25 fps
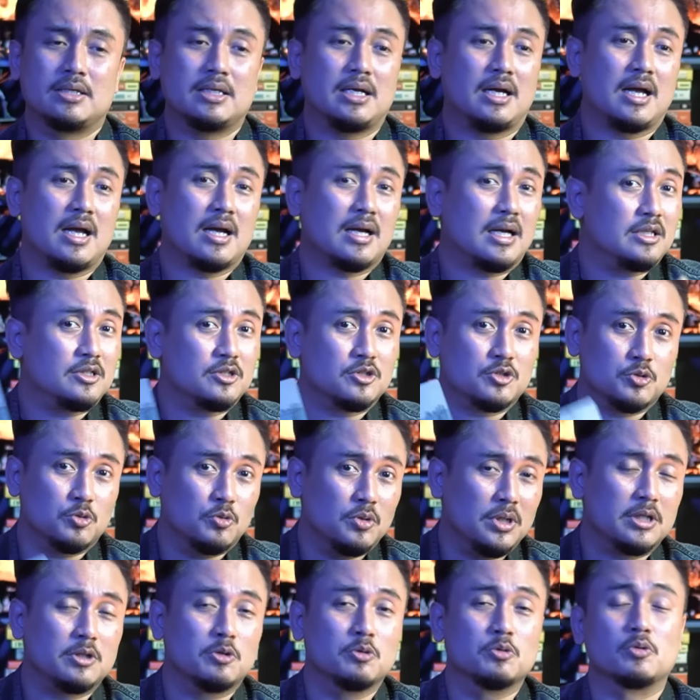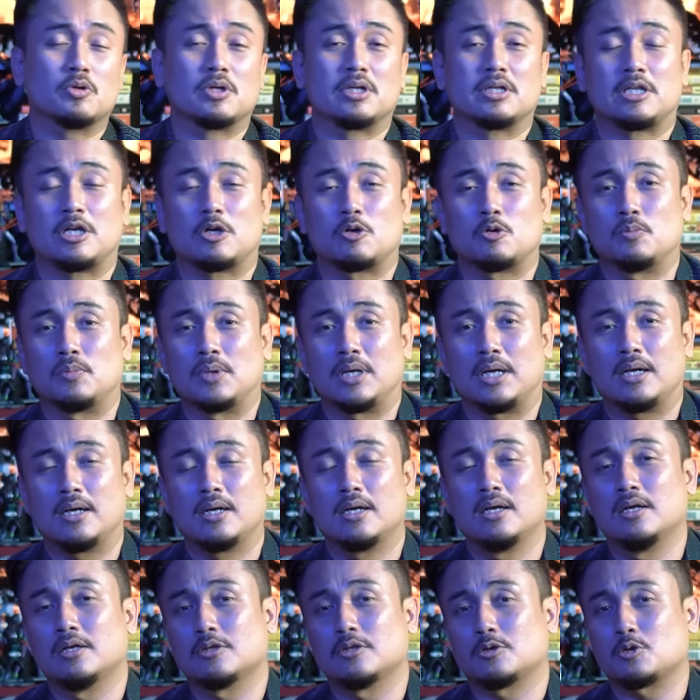yang akan sulit untuk kita rubah,
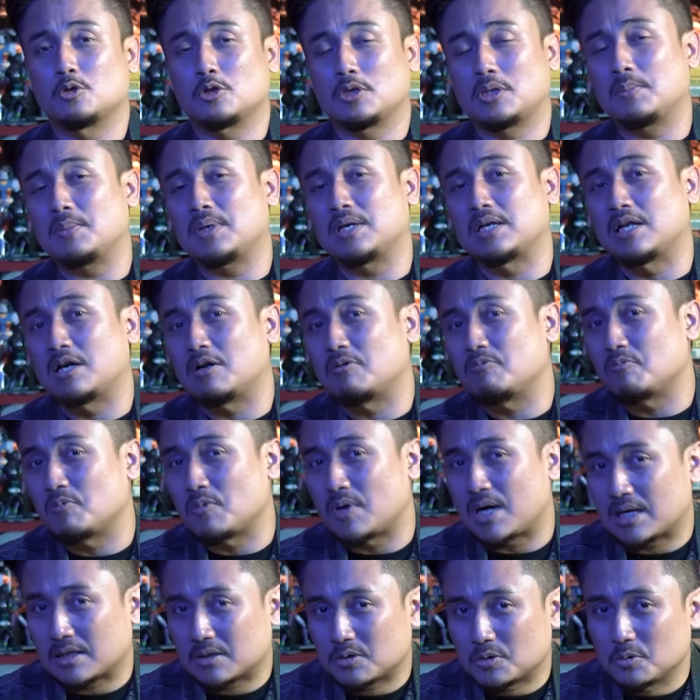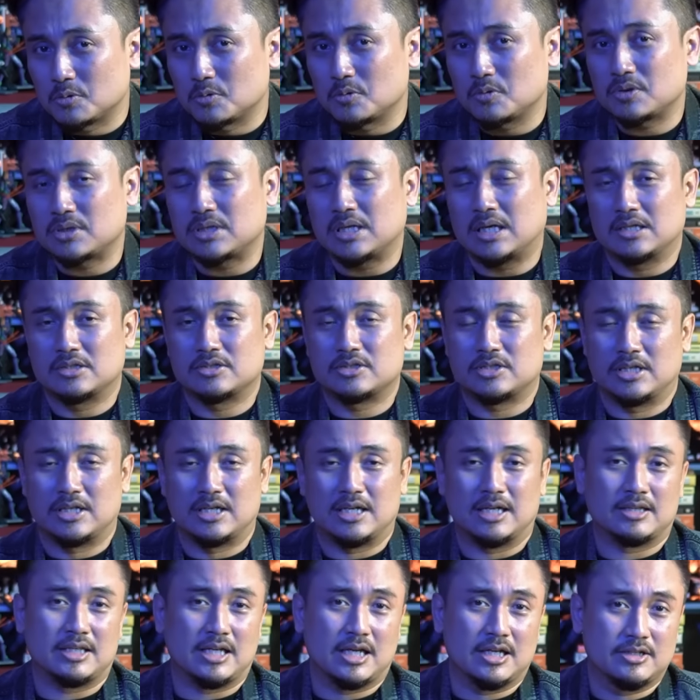terutama dalam waktu yang
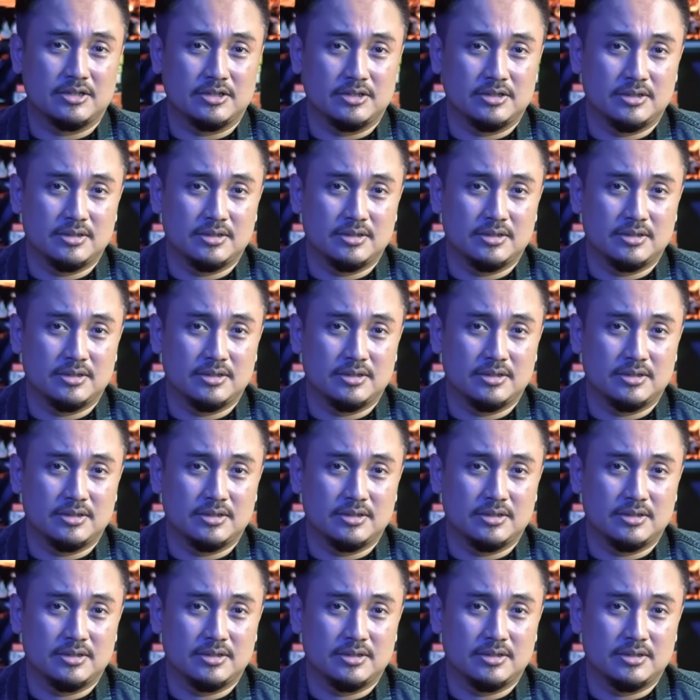singkat tadi.